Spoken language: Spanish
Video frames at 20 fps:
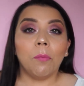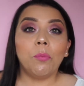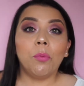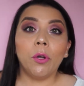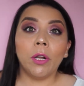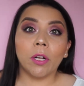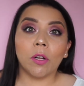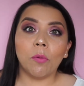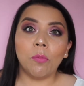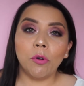
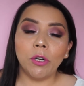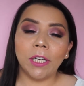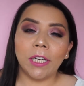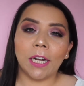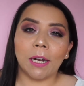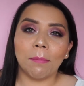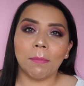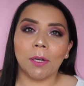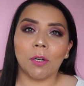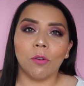poder
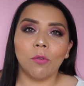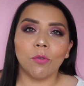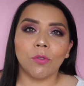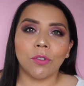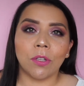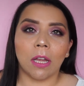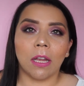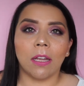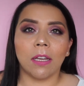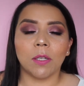comunicarme con
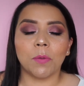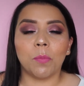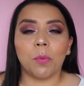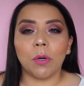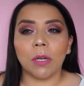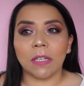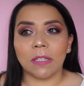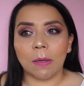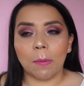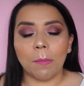ustedes
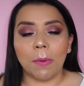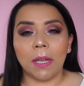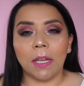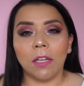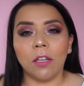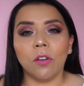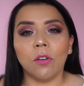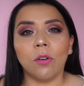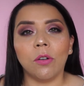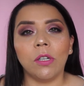por este
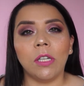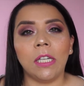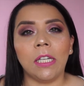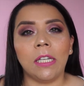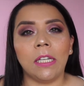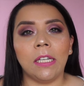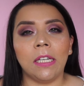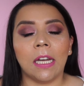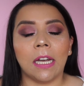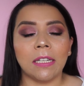medio
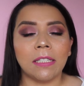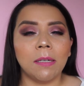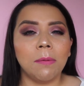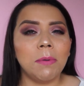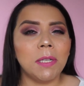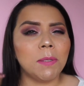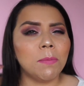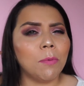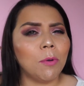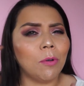y
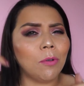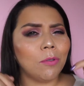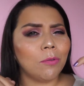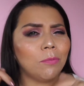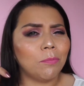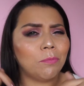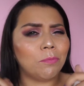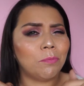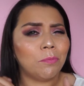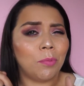asimismo
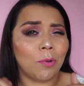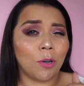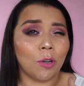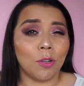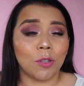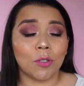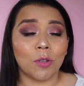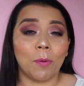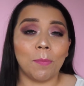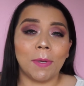por
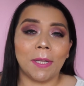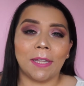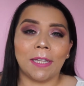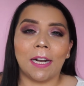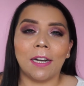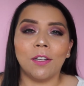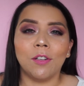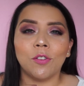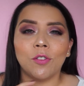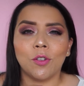los
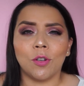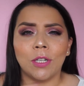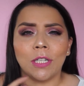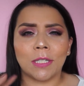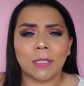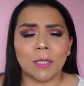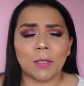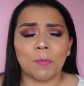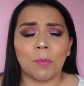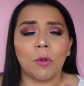comentarios, yo
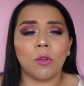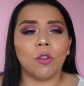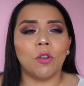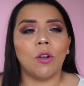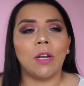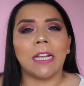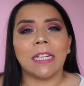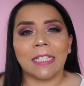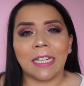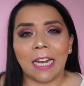les
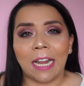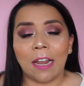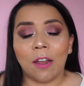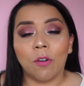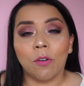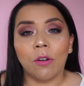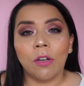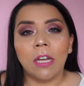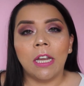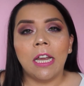respondo, las
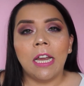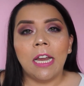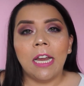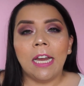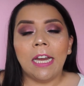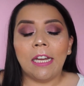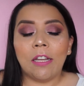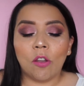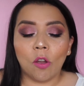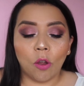leo
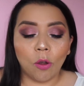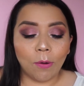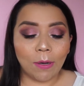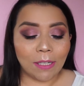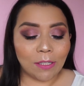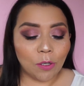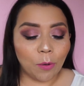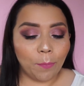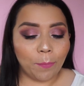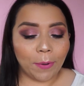y todo
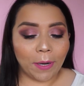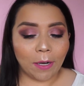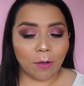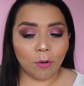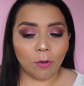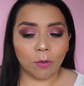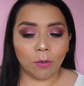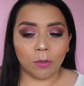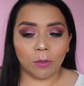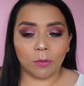eso,
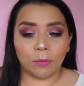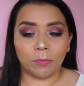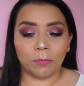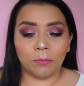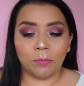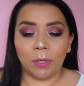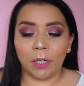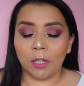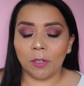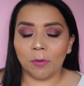pero
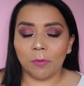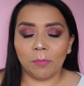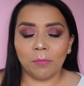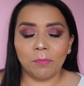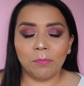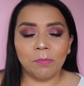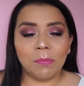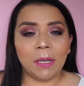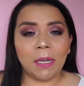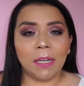bueno,
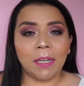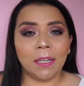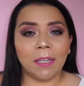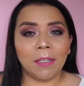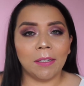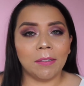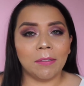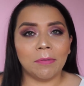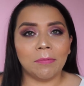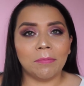
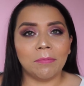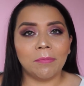me